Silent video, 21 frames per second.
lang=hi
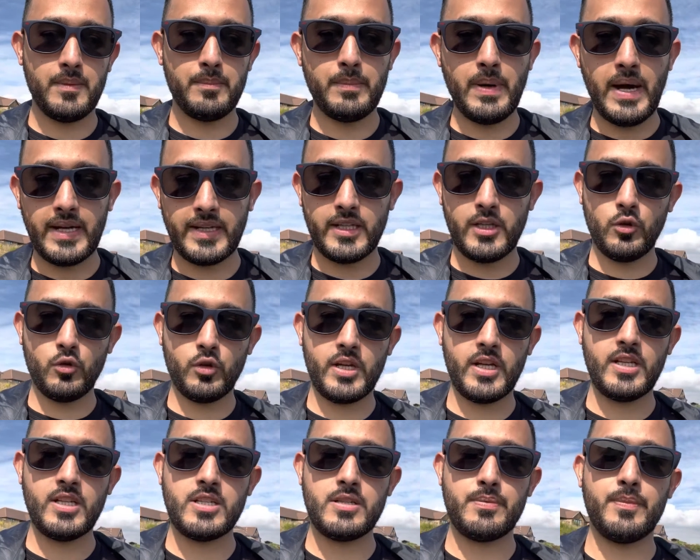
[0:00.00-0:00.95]
बाकियों
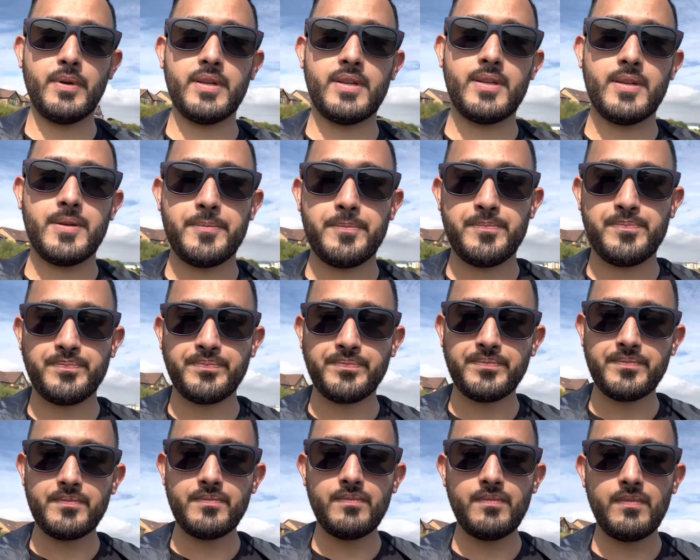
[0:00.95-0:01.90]
की नस्बत
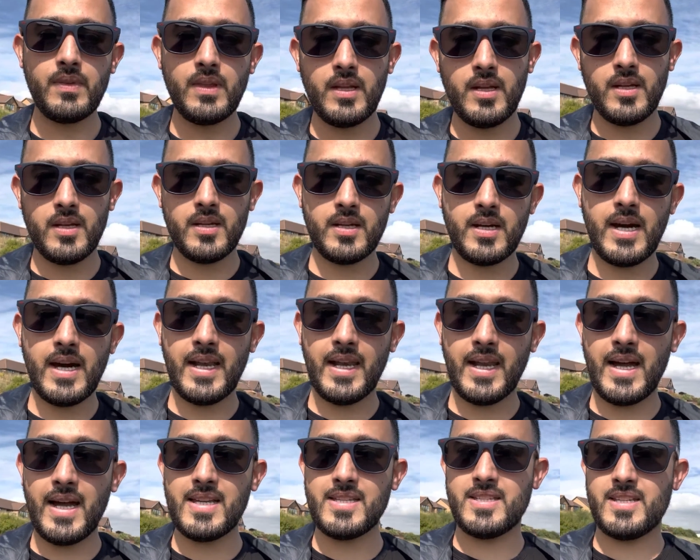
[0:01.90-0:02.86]

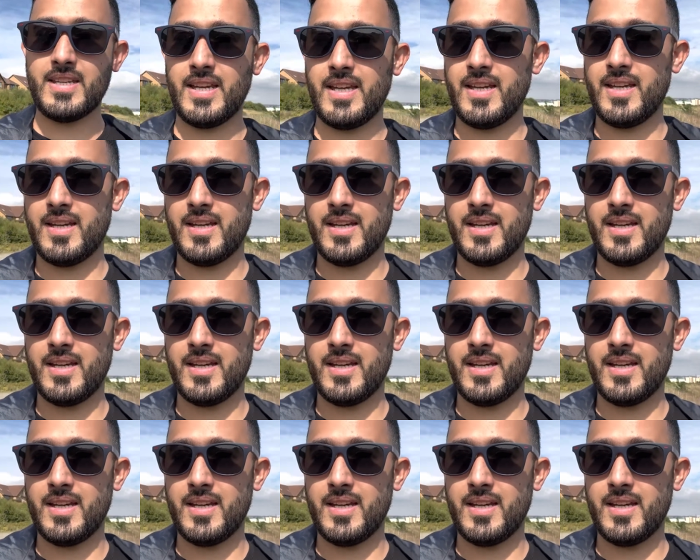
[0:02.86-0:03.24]
हालात से